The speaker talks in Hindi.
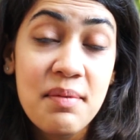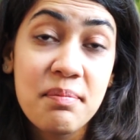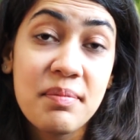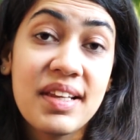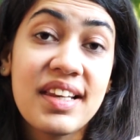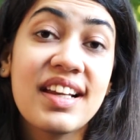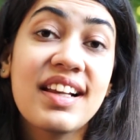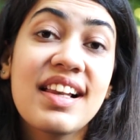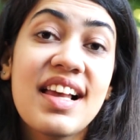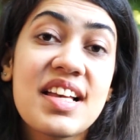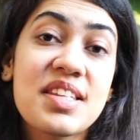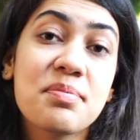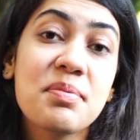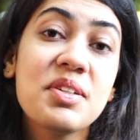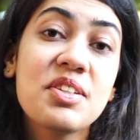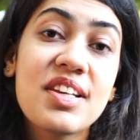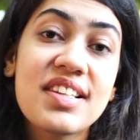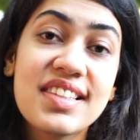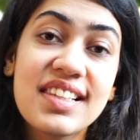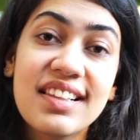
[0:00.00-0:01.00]
मेरे क्लास
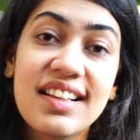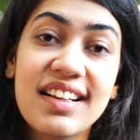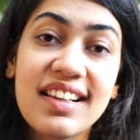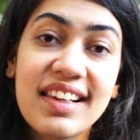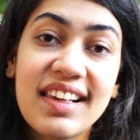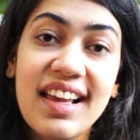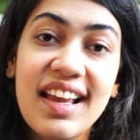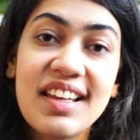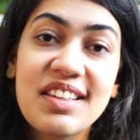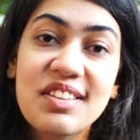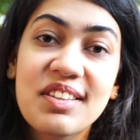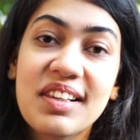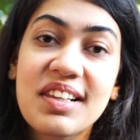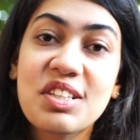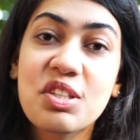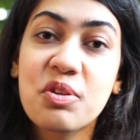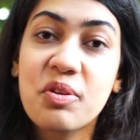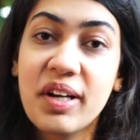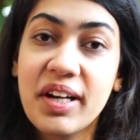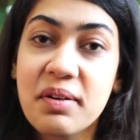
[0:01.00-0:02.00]
में जैसी लड़कियाँ हैं जिनके
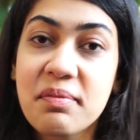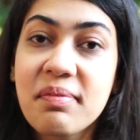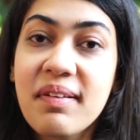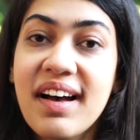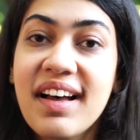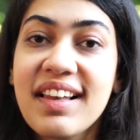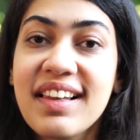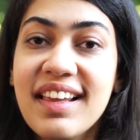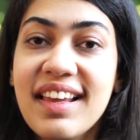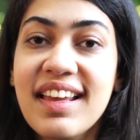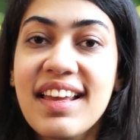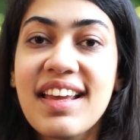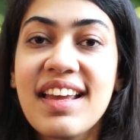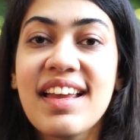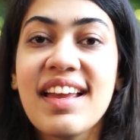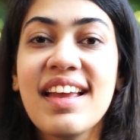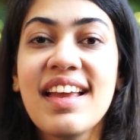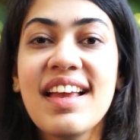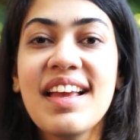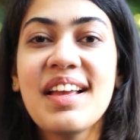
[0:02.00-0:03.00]
स्ट्रेट बाल
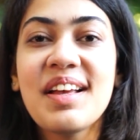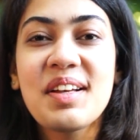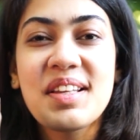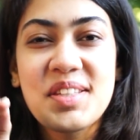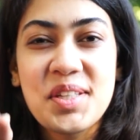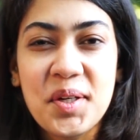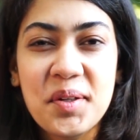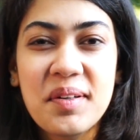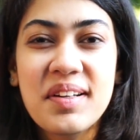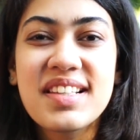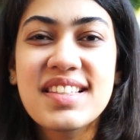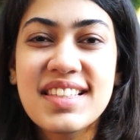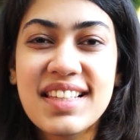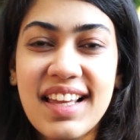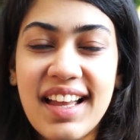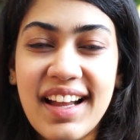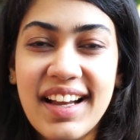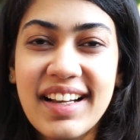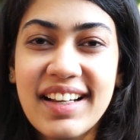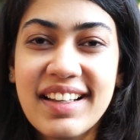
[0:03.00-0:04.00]
है छोटी सी
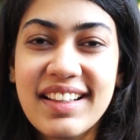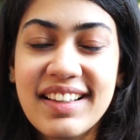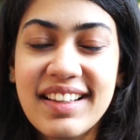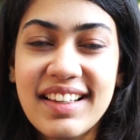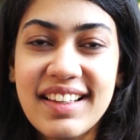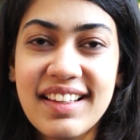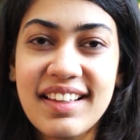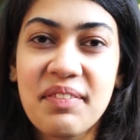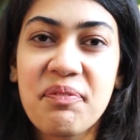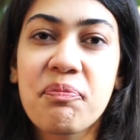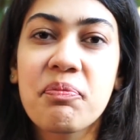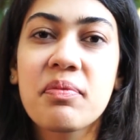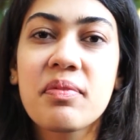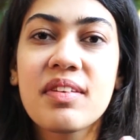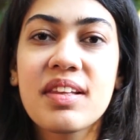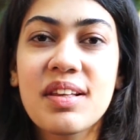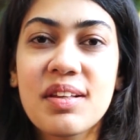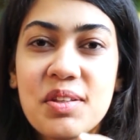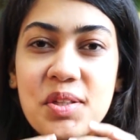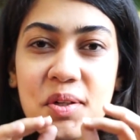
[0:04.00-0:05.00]
हाइट है
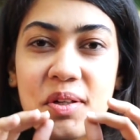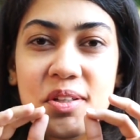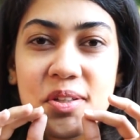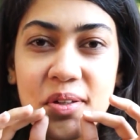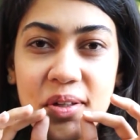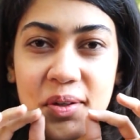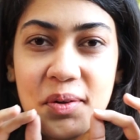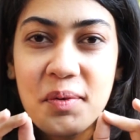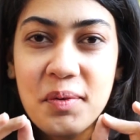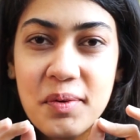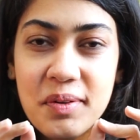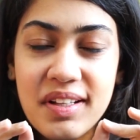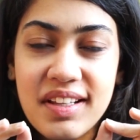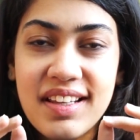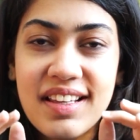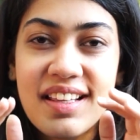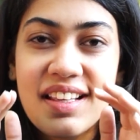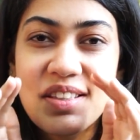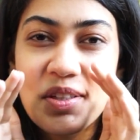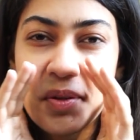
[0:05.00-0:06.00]
छोटे छोटे होठ
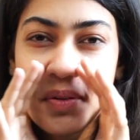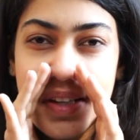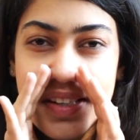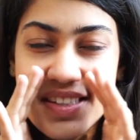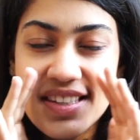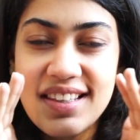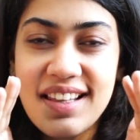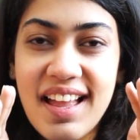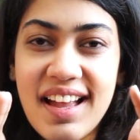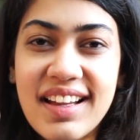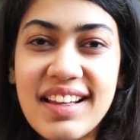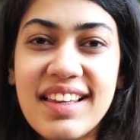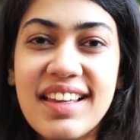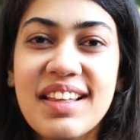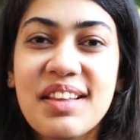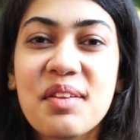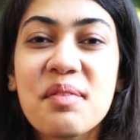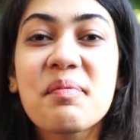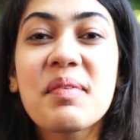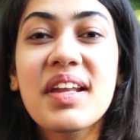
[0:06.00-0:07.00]
है छोटा सा नाक
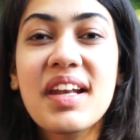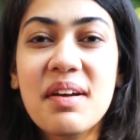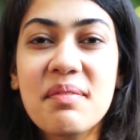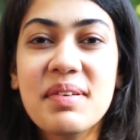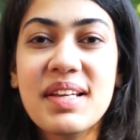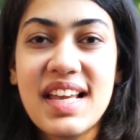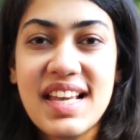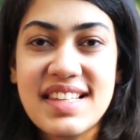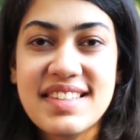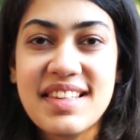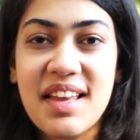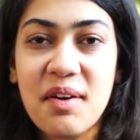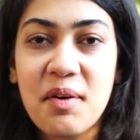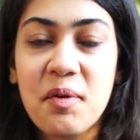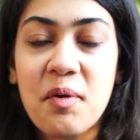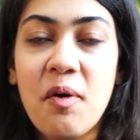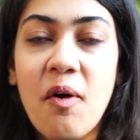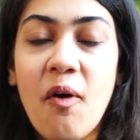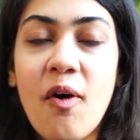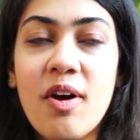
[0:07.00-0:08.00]
है तो मेरा भी ऐसा
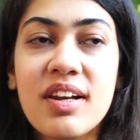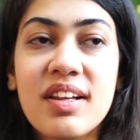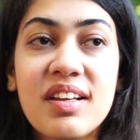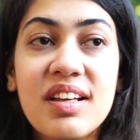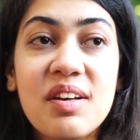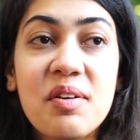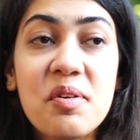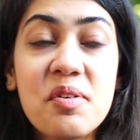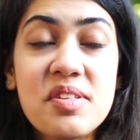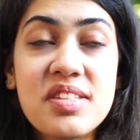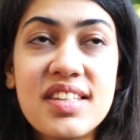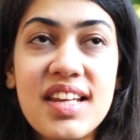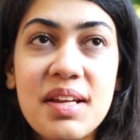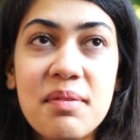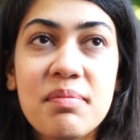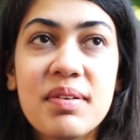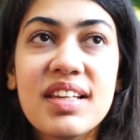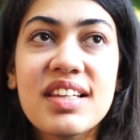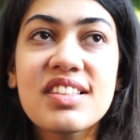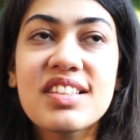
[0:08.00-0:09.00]
हो और उस
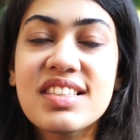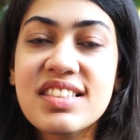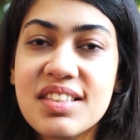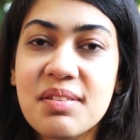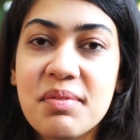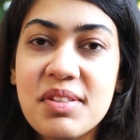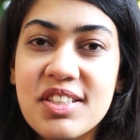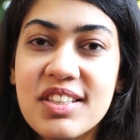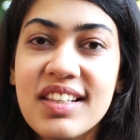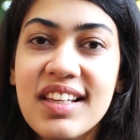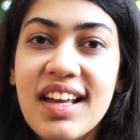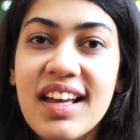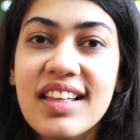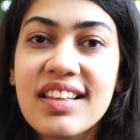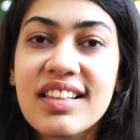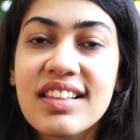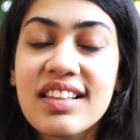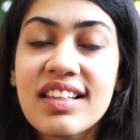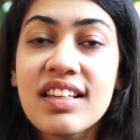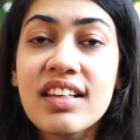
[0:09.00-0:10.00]
टाइम पे ये चीज़ समझ नहीं
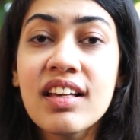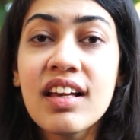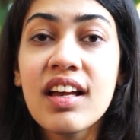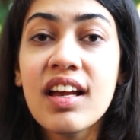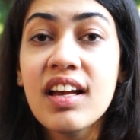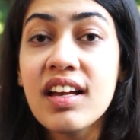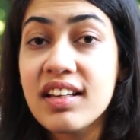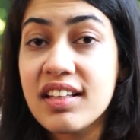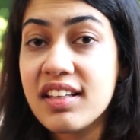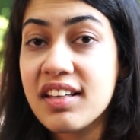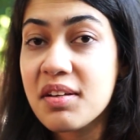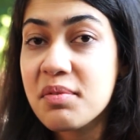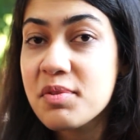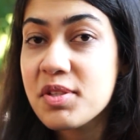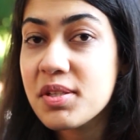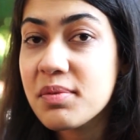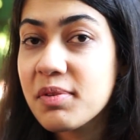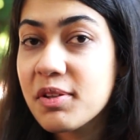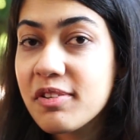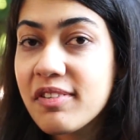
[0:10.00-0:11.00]
आती थी कि अगर
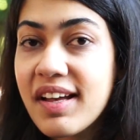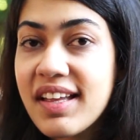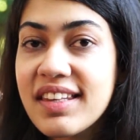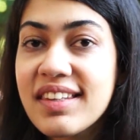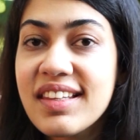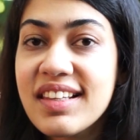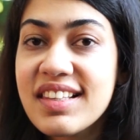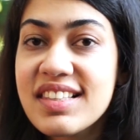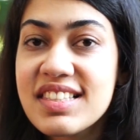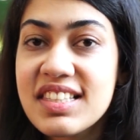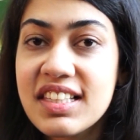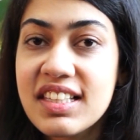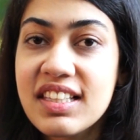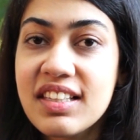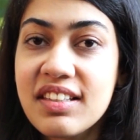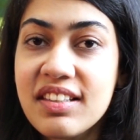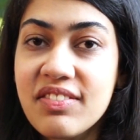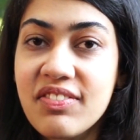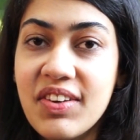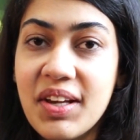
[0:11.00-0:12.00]
मुझे भगवान ने किसी
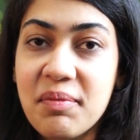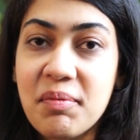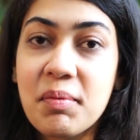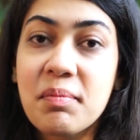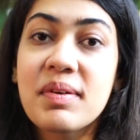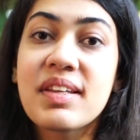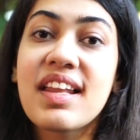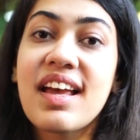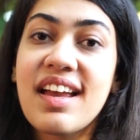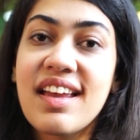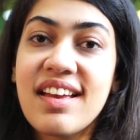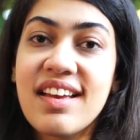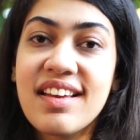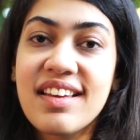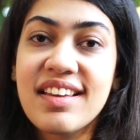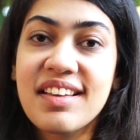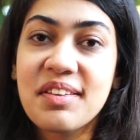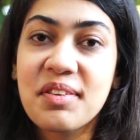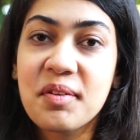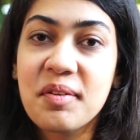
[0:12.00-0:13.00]
वे में बनाया
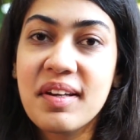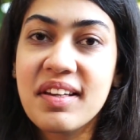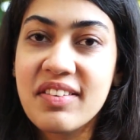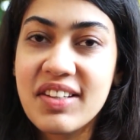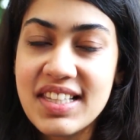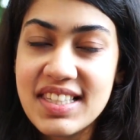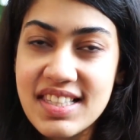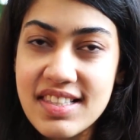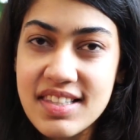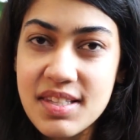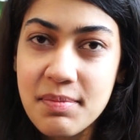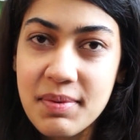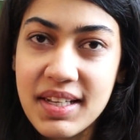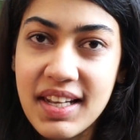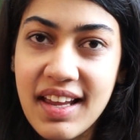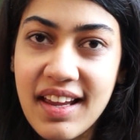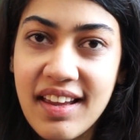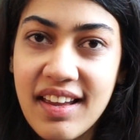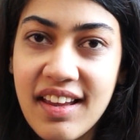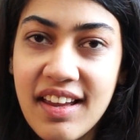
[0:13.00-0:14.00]
है तो एक रीज़न से
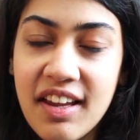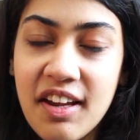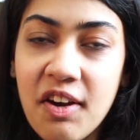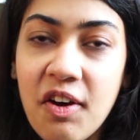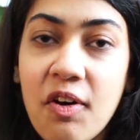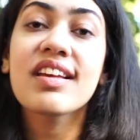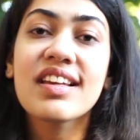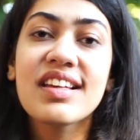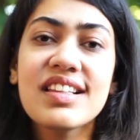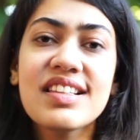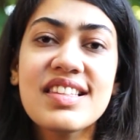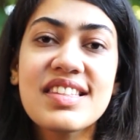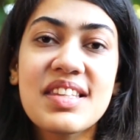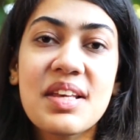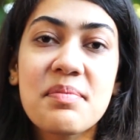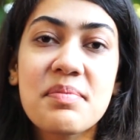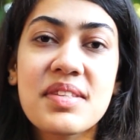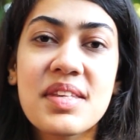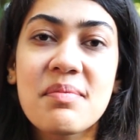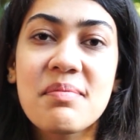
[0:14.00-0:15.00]
बनाया है और इन
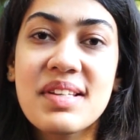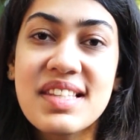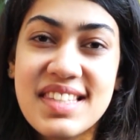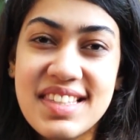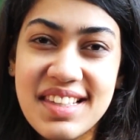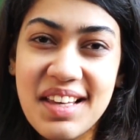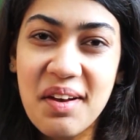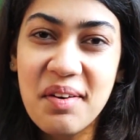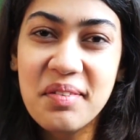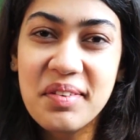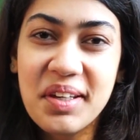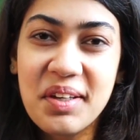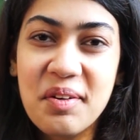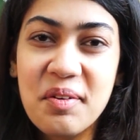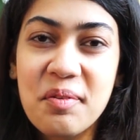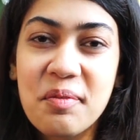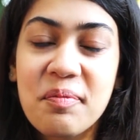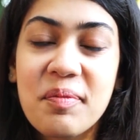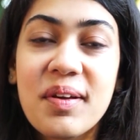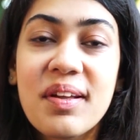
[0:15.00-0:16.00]
सब समस्याओं के
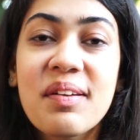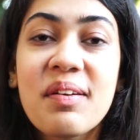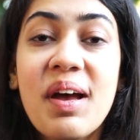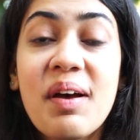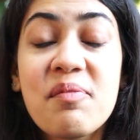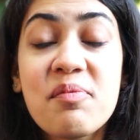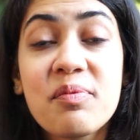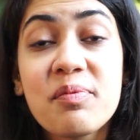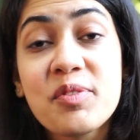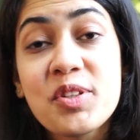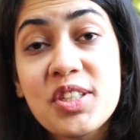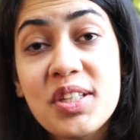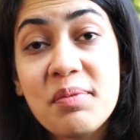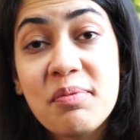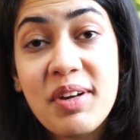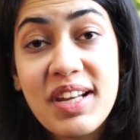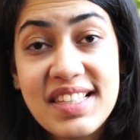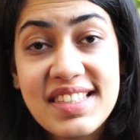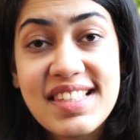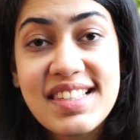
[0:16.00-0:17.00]
ऊपर मुझे
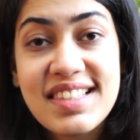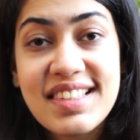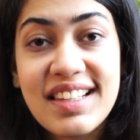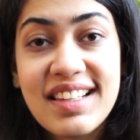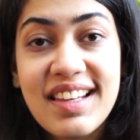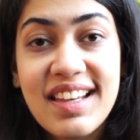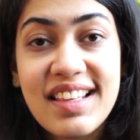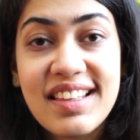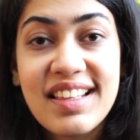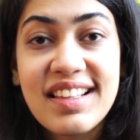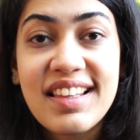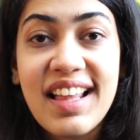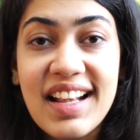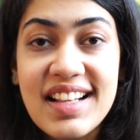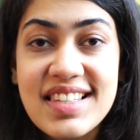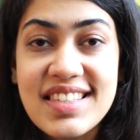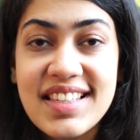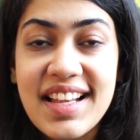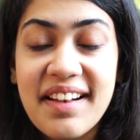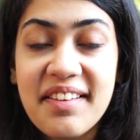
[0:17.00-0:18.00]
ब्रेसेस लग गए थे
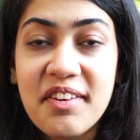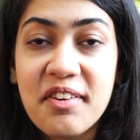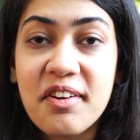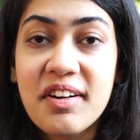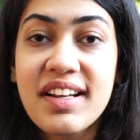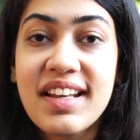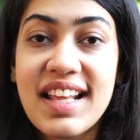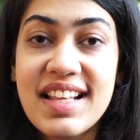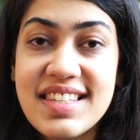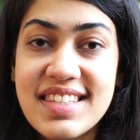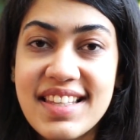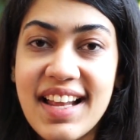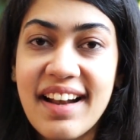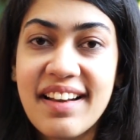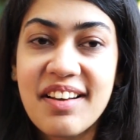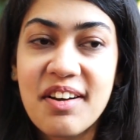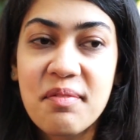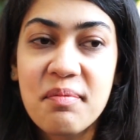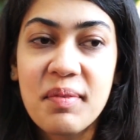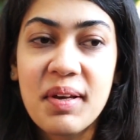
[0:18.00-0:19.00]
नाइन्थ स्टैंडर्ड और टेंथ
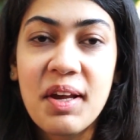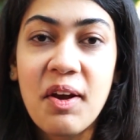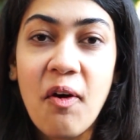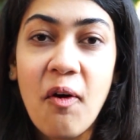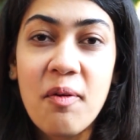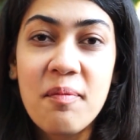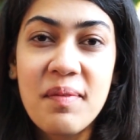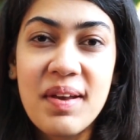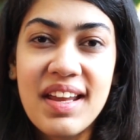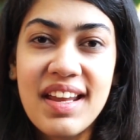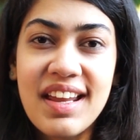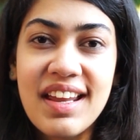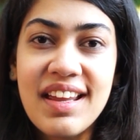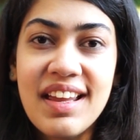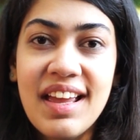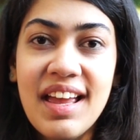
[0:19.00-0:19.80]
स्टैंडर्ड में और मैं